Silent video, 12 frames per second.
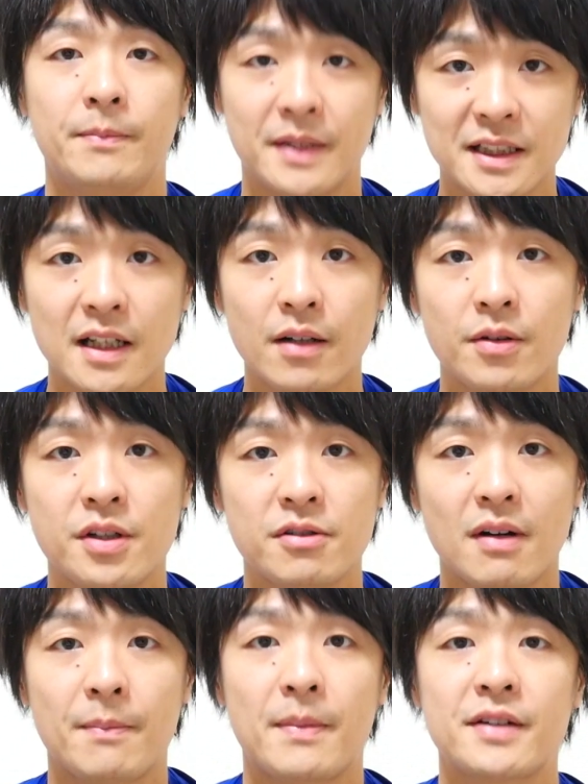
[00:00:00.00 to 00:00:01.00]
皆さんこんに
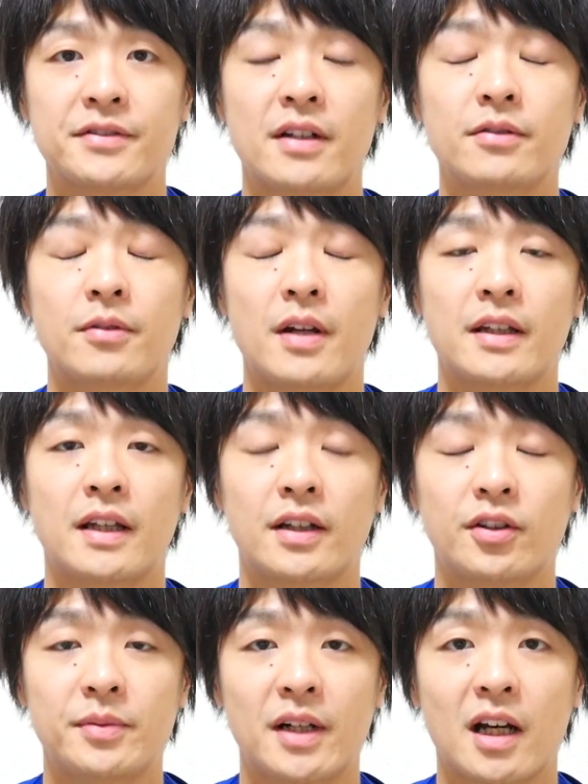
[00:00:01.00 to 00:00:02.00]
ちは
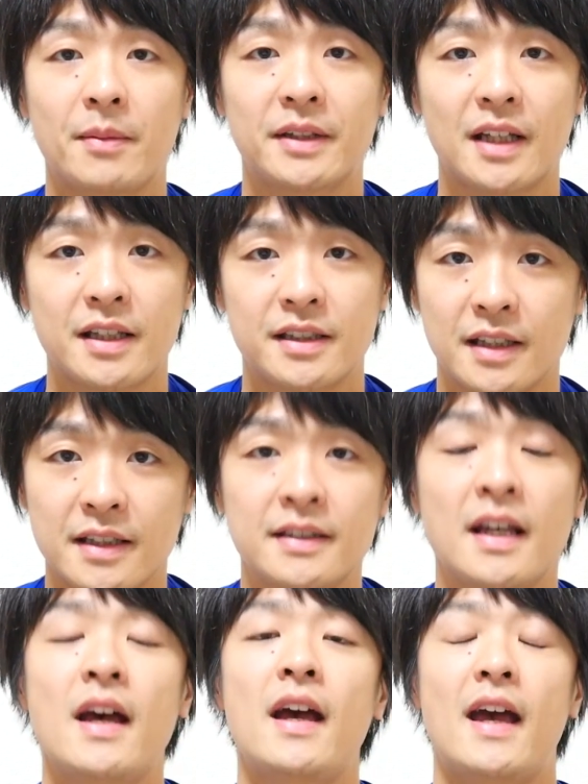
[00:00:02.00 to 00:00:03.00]
パーソナルトレーナーの村上太一で
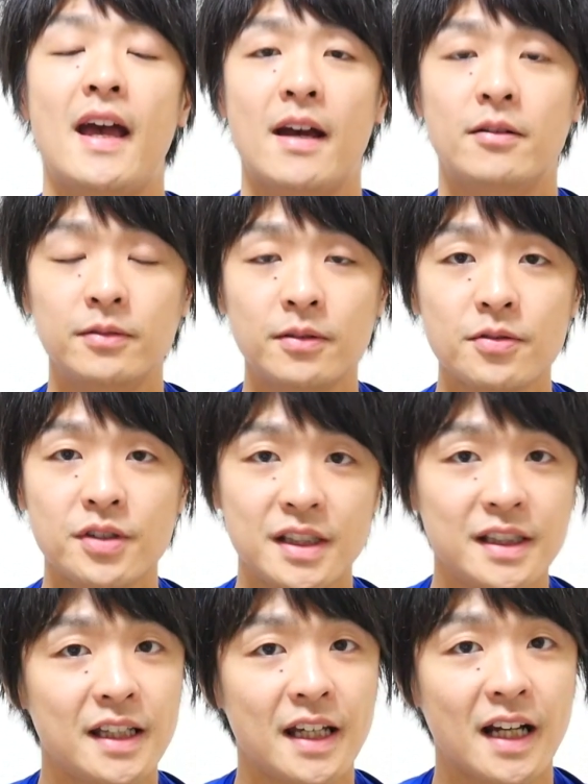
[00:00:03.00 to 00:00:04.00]
す、えー、運動
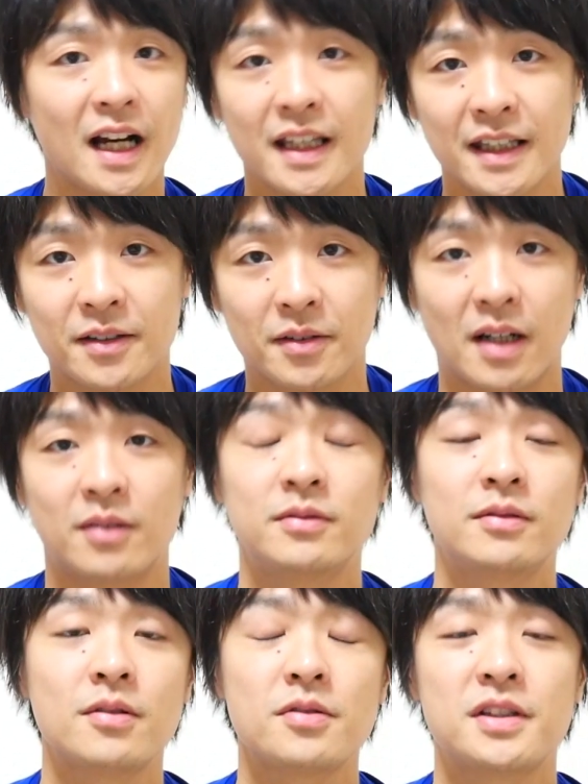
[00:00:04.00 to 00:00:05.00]
神経がいいとか
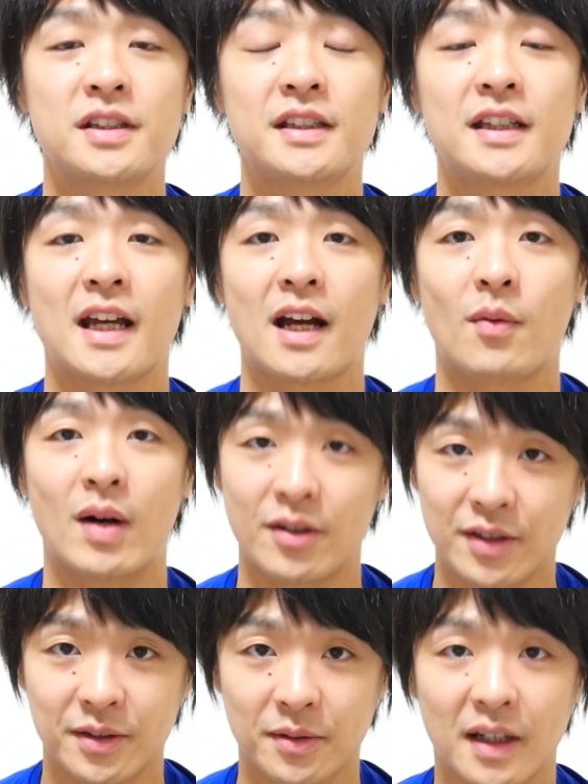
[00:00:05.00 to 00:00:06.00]
運動神経が
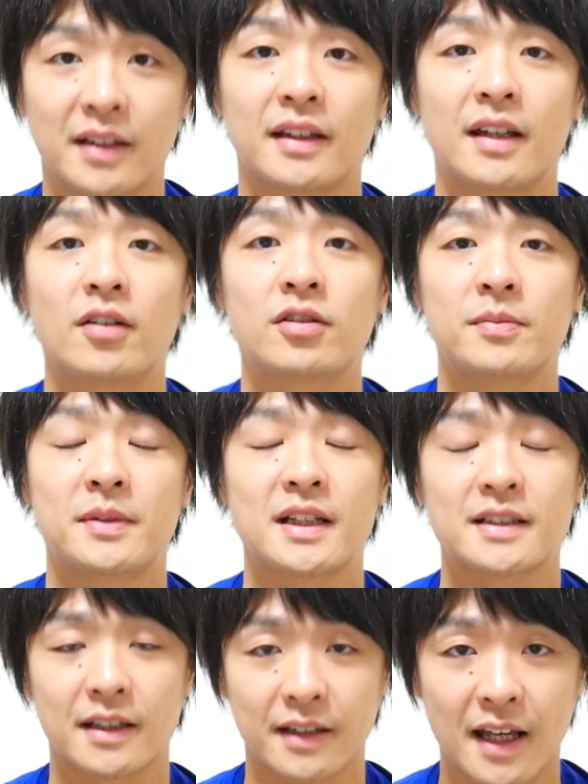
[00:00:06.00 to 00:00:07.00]
悪いとかってよく
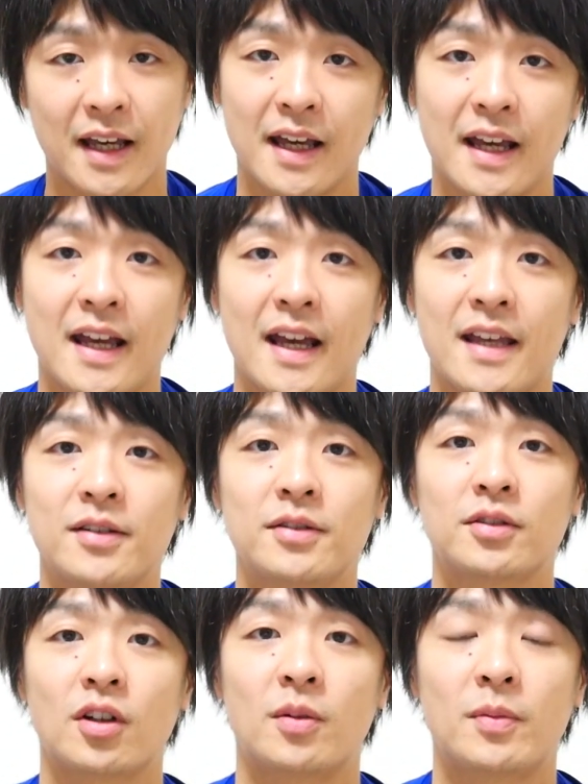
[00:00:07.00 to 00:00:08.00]
皆さんね、えー、言
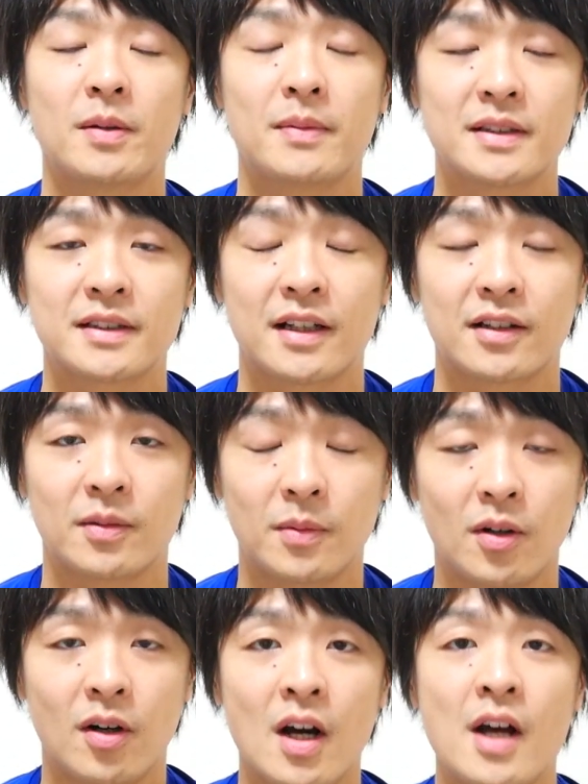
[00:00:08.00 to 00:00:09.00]
うと思いますけれど
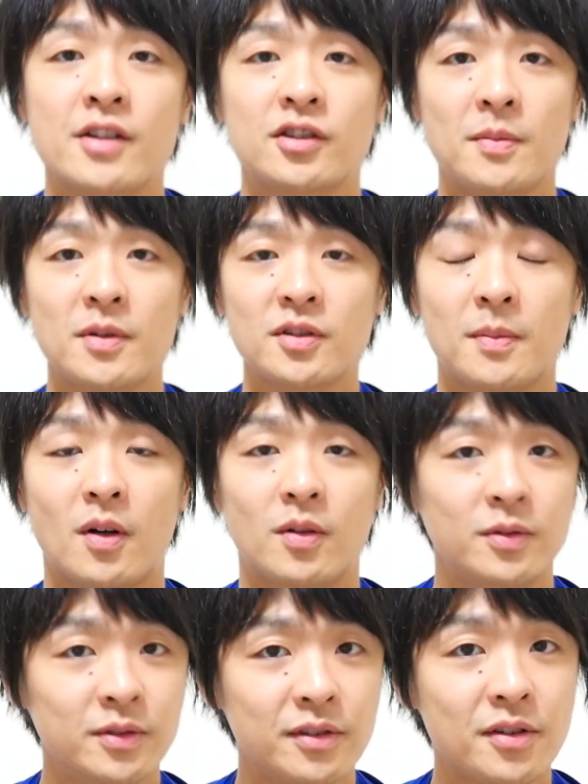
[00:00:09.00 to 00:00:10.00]
もそもそも
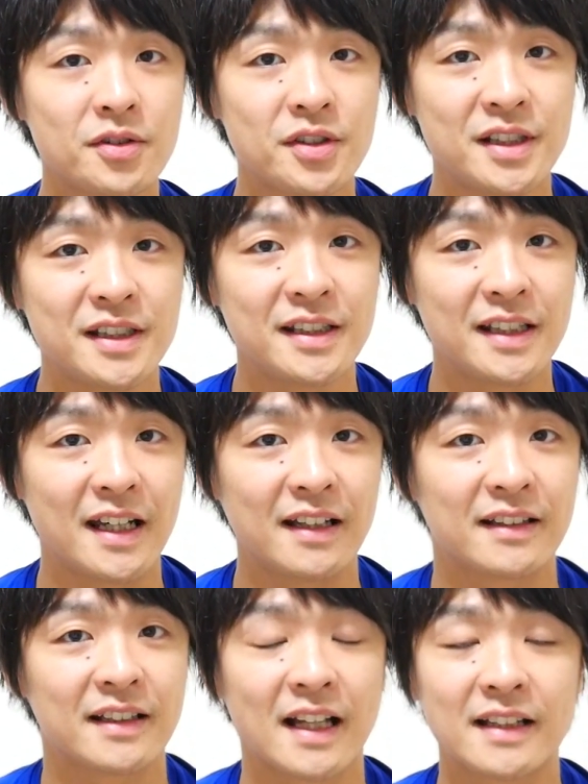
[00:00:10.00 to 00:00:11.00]
運動神
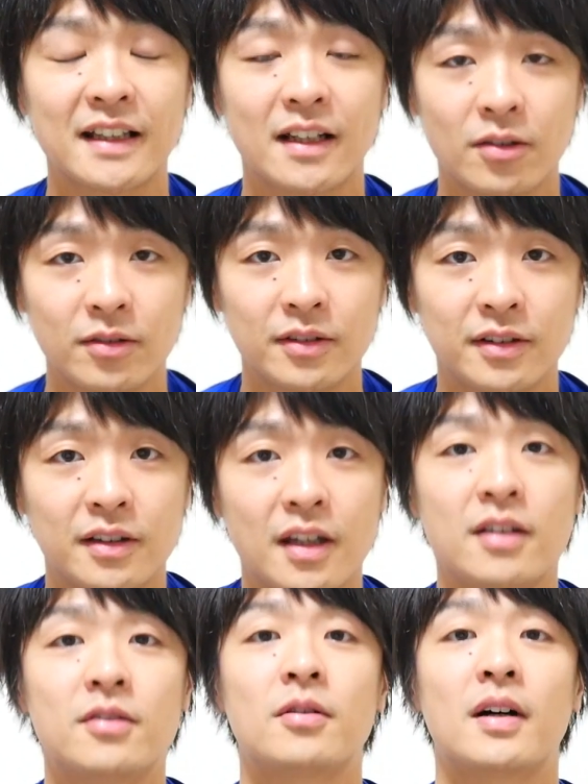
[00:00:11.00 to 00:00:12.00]
経って何なのっ
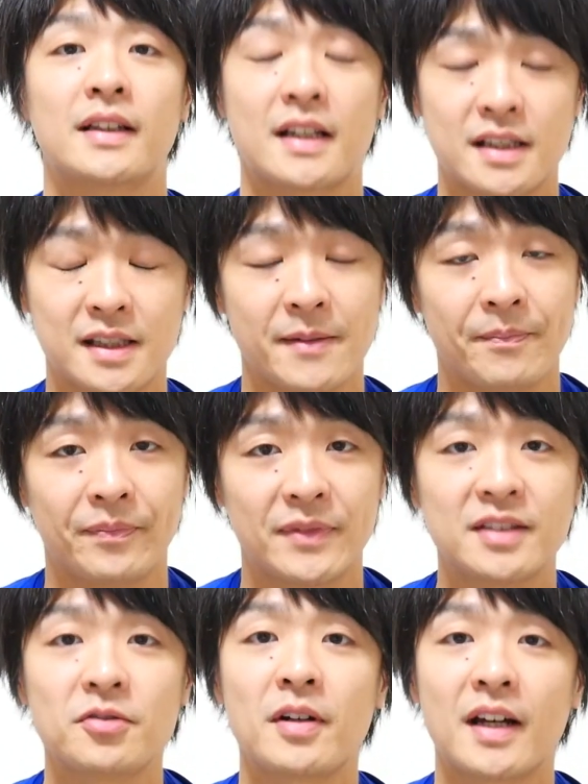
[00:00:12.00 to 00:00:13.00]
ていうお話
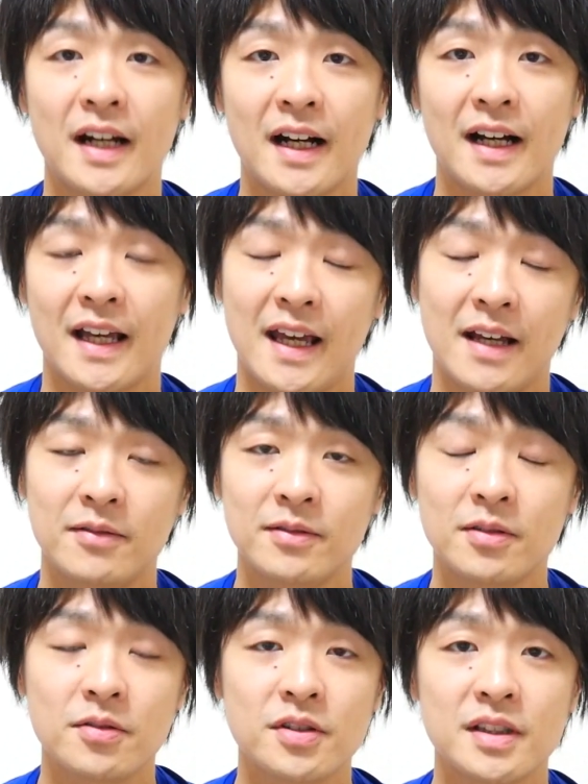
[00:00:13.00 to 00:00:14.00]
それから、えー、
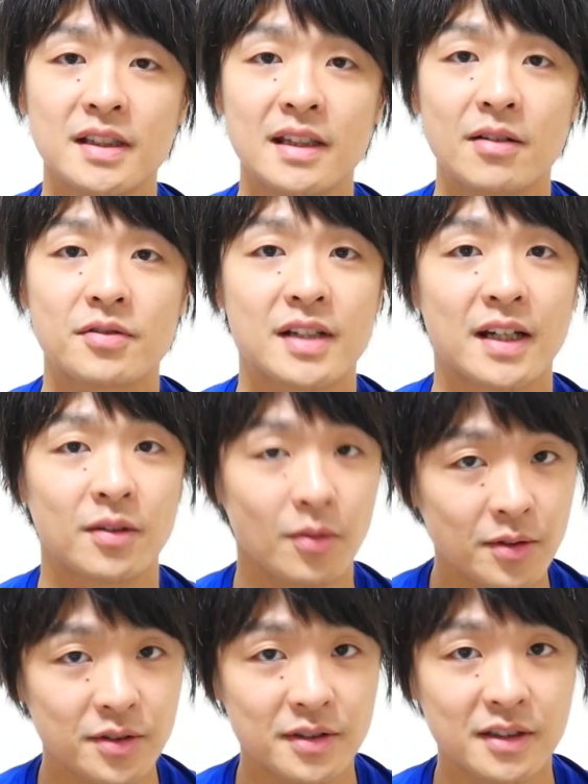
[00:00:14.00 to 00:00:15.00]
運動神経をじゃあ
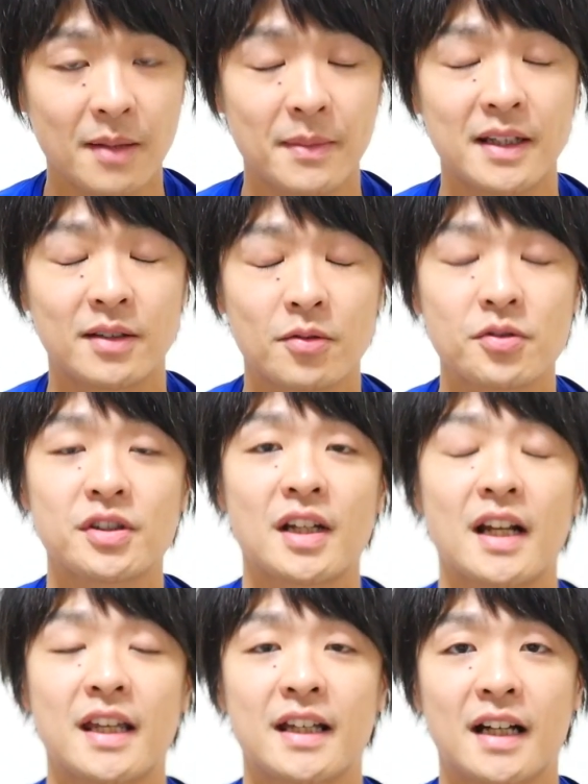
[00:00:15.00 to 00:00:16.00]
良くするためにどうし
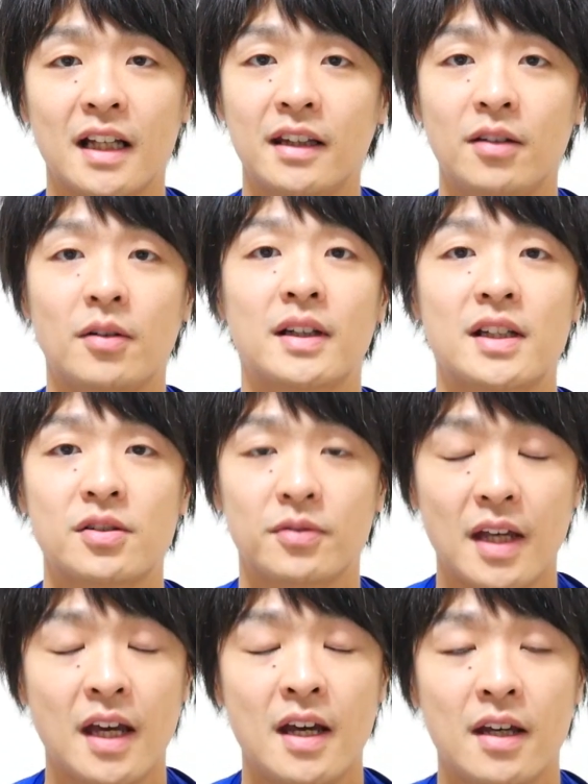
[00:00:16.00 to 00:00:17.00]
たらいいかっていうお話
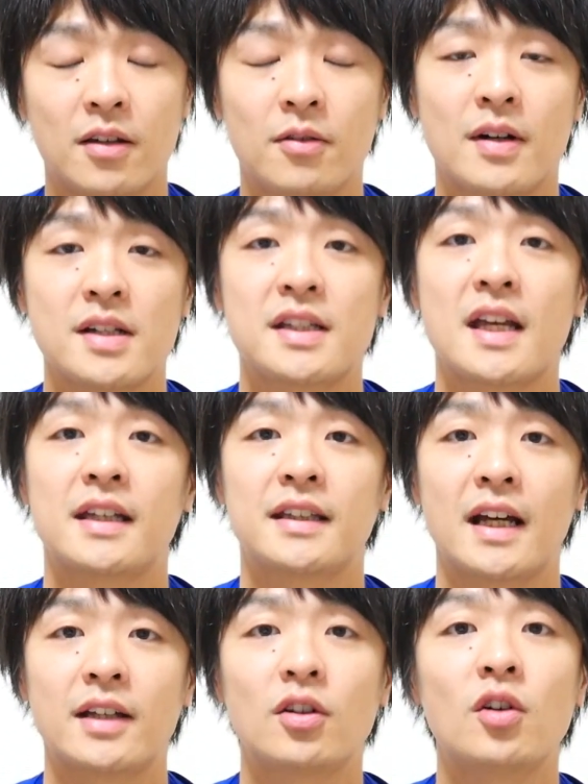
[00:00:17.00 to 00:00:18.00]
をね今日はしていき
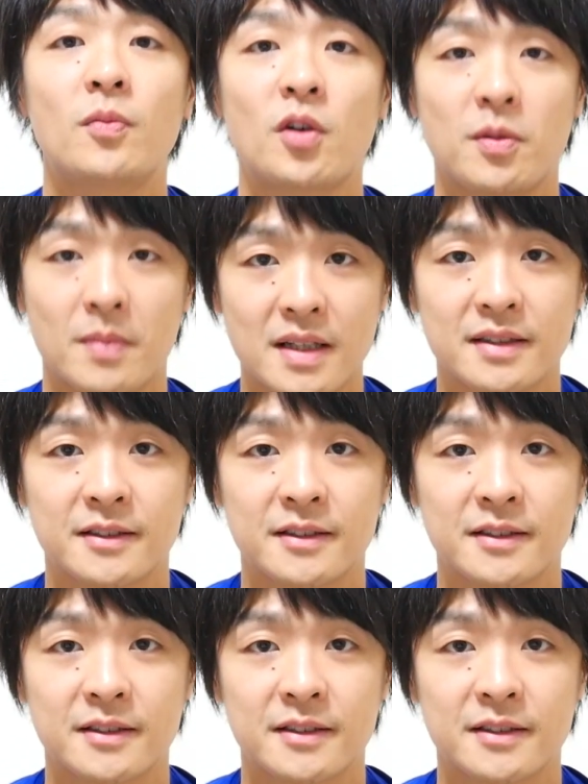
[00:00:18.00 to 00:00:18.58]
たいと思いま